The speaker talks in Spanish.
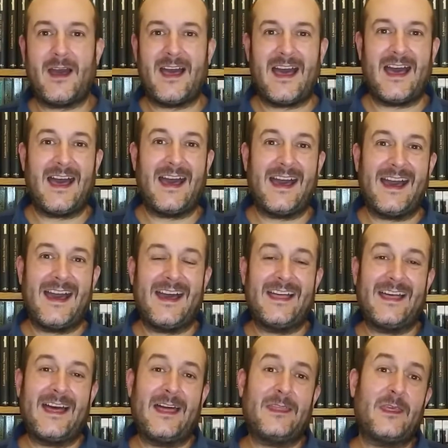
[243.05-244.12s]

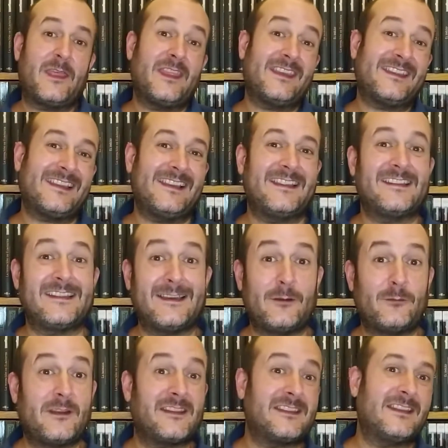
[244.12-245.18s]
A, decir que les dará
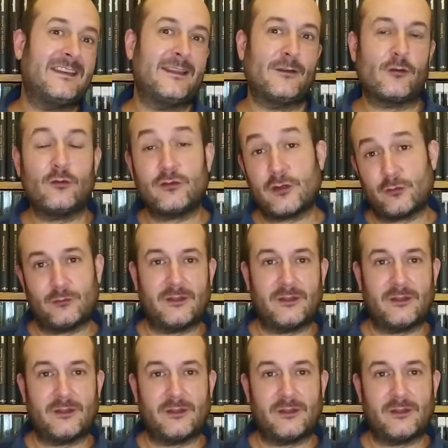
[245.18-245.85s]
una serie de cosas,